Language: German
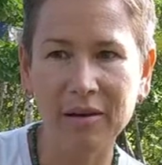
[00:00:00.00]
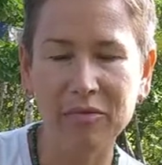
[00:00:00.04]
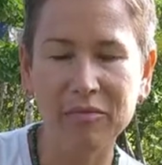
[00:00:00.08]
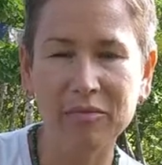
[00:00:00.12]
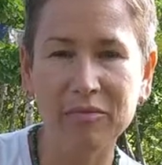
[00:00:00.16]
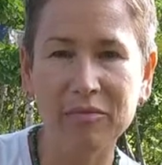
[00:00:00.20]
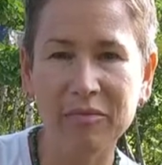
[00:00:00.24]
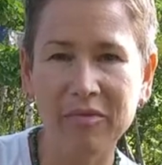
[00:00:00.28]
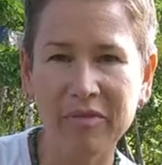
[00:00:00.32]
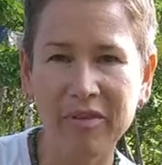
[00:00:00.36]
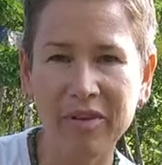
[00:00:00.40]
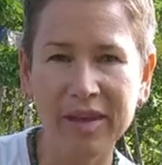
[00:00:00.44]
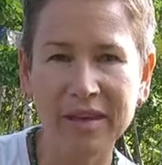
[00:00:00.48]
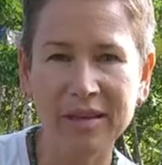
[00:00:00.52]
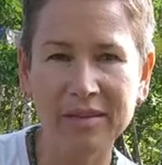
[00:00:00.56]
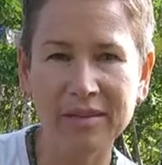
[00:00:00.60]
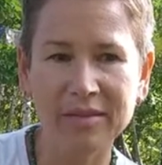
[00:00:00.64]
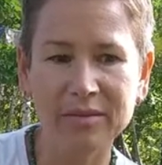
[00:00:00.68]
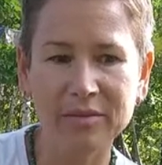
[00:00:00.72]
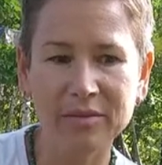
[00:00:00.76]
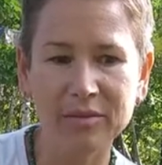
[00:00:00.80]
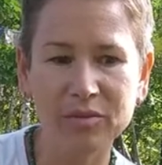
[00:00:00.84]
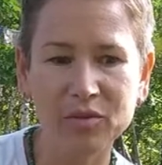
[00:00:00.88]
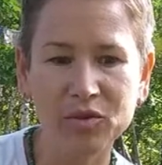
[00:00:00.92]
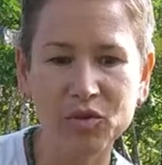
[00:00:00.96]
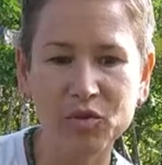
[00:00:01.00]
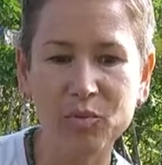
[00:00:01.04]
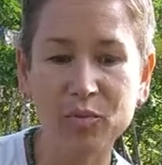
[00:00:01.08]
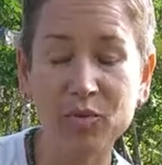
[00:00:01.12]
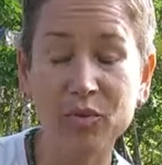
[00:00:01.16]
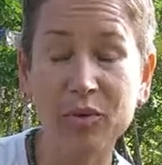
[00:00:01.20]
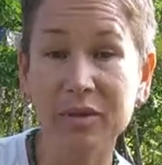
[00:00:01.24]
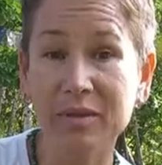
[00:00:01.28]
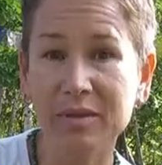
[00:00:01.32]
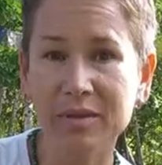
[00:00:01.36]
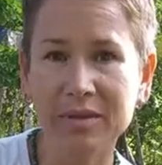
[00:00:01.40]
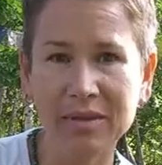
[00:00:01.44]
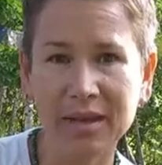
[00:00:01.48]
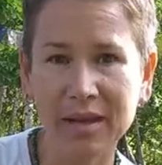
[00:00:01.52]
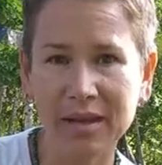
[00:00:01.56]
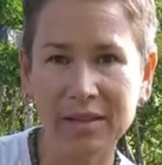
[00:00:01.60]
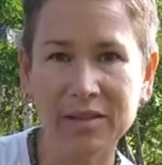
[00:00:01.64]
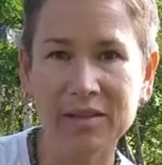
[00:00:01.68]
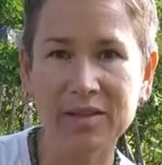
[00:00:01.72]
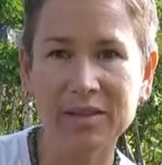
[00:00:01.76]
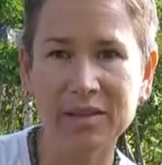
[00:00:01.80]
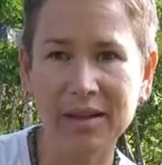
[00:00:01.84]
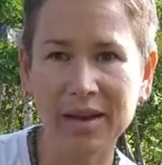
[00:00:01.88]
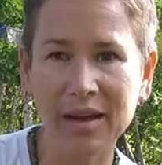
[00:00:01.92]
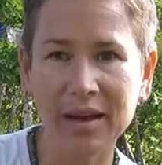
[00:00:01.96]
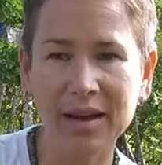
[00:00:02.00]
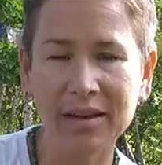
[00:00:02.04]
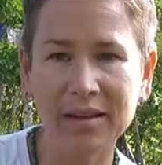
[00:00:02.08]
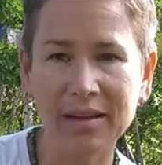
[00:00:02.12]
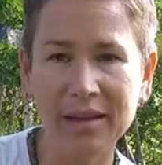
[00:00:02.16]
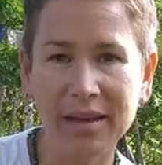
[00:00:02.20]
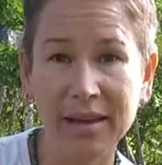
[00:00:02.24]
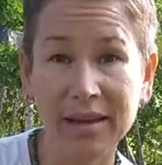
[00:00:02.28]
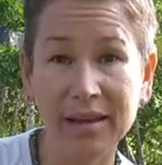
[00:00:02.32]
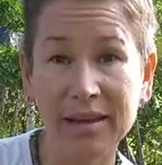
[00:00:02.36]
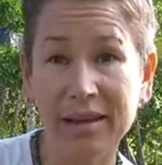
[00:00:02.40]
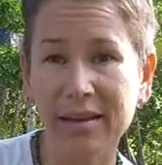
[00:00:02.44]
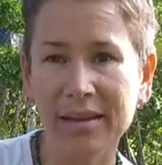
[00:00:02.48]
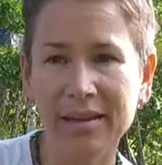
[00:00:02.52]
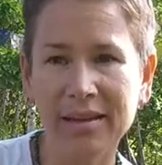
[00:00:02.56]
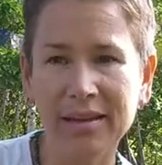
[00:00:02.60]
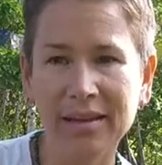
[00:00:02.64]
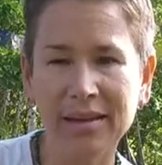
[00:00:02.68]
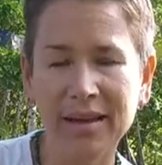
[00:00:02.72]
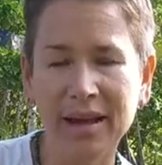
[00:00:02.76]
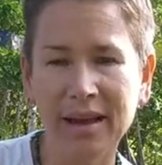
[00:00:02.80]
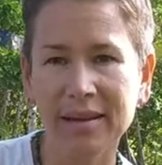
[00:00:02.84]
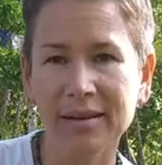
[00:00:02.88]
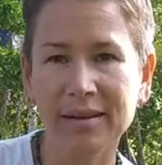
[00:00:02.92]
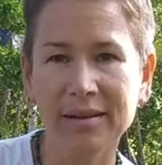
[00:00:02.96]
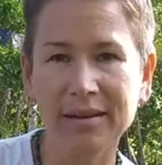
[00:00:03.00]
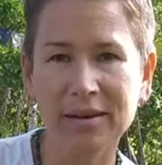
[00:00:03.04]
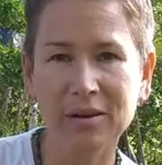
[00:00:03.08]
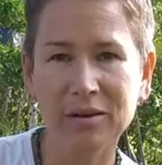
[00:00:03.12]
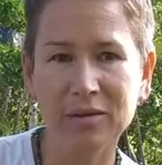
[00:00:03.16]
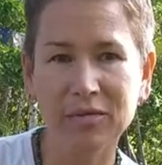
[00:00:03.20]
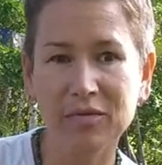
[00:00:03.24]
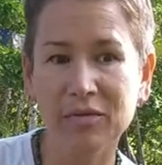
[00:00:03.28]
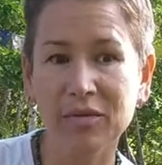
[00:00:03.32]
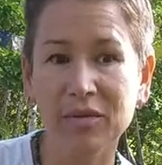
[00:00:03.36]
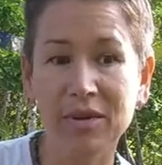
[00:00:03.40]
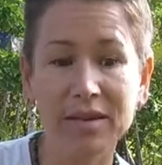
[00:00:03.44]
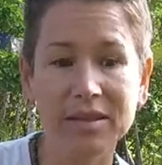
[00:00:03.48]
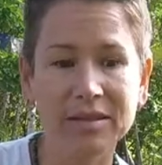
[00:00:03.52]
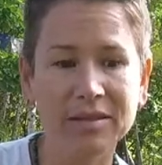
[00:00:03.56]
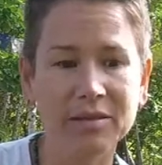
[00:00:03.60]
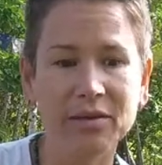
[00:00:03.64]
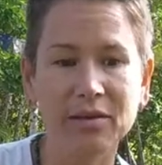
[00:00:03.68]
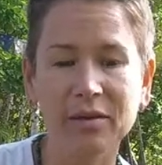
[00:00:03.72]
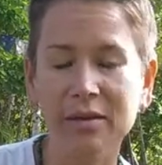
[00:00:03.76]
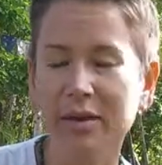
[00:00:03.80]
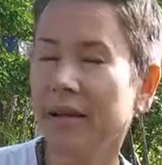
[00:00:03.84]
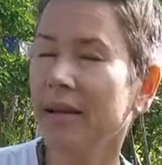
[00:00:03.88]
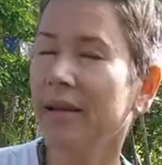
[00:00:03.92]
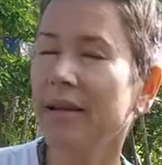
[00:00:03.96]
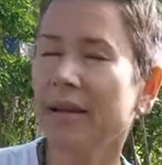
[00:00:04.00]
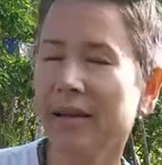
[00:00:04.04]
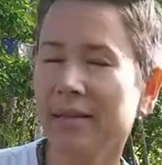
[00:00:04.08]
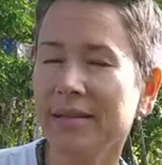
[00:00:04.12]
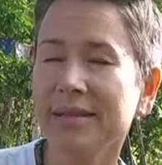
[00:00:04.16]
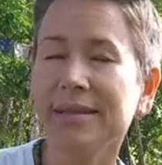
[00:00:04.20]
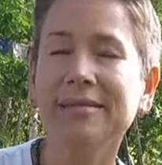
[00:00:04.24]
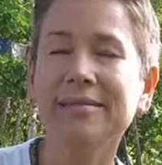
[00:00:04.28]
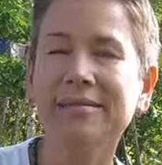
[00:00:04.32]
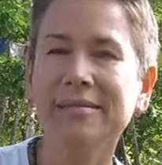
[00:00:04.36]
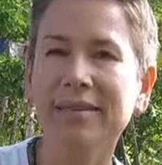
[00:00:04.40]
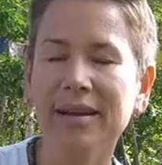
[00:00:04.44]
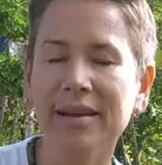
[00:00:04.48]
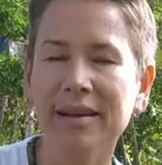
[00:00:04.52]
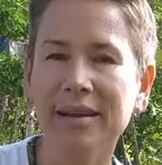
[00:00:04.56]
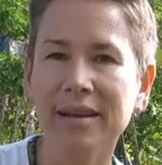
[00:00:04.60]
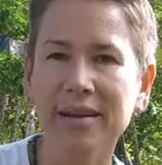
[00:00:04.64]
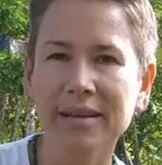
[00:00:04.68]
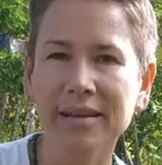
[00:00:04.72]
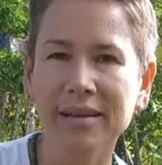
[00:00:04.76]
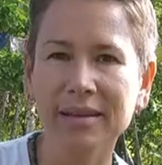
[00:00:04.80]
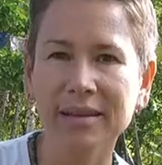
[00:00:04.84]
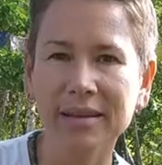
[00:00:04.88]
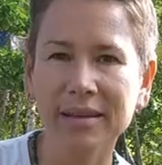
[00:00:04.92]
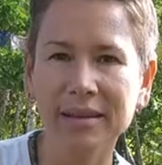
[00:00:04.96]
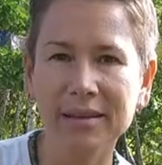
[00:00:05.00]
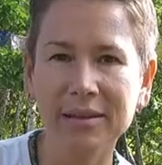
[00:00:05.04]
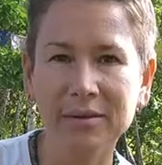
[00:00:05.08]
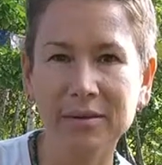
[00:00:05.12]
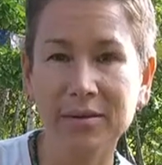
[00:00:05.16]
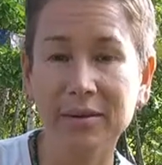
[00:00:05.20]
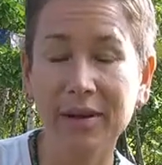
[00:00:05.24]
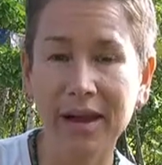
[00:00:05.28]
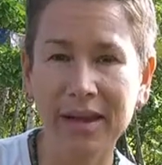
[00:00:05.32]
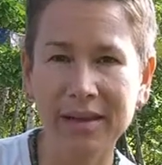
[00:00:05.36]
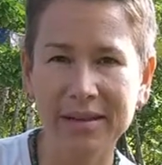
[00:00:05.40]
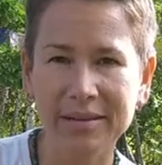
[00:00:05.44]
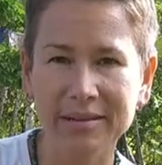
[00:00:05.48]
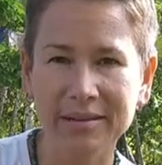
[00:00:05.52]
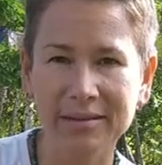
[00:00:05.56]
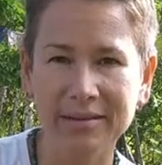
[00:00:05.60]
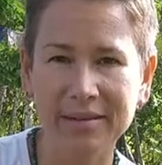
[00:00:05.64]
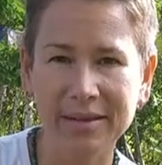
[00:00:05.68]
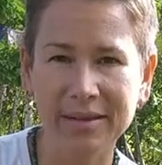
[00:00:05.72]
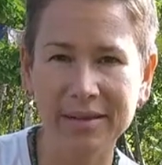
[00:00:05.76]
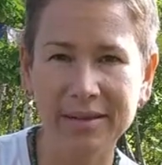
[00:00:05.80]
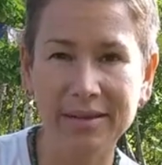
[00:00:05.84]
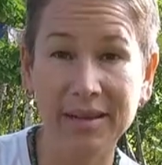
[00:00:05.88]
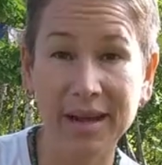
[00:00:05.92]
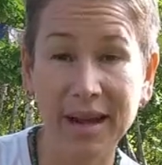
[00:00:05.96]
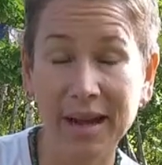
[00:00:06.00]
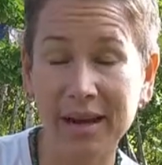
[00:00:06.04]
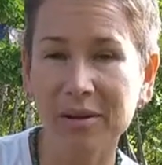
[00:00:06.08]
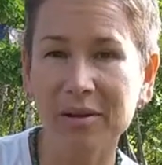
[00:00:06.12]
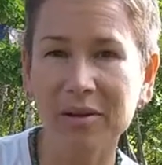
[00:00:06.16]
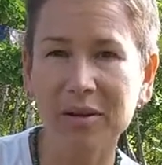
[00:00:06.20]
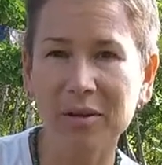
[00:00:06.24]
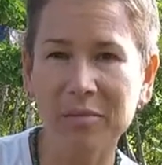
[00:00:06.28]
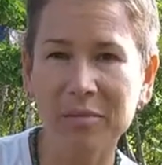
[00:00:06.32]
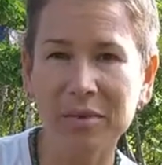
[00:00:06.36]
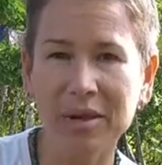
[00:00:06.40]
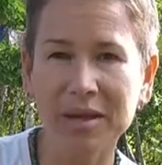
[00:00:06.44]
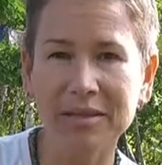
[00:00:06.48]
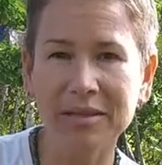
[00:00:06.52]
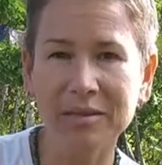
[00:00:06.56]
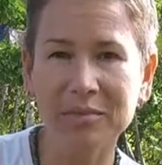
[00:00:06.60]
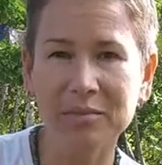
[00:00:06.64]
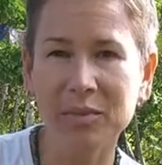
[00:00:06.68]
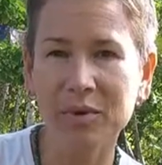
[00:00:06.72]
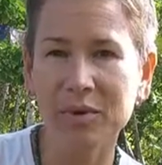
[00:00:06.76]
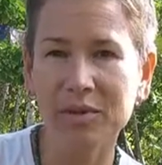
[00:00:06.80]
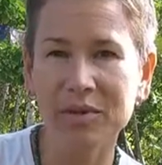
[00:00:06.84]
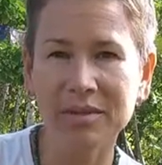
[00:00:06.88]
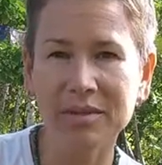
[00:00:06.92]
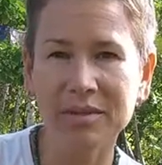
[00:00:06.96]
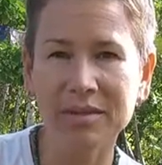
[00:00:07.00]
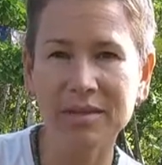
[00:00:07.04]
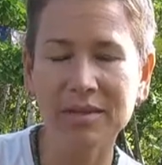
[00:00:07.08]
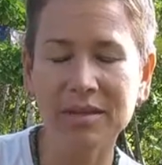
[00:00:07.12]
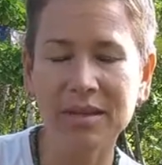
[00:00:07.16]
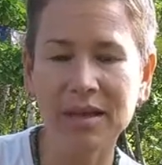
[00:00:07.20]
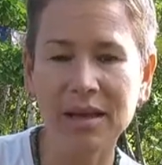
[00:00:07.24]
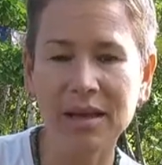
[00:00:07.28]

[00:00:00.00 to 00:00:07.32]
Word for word: auf dem Fest und du spürst ganz stark die Energien anderer und vielleicht auch negative Energien, die du gar nicht so an dich rankommen lassen möchtest,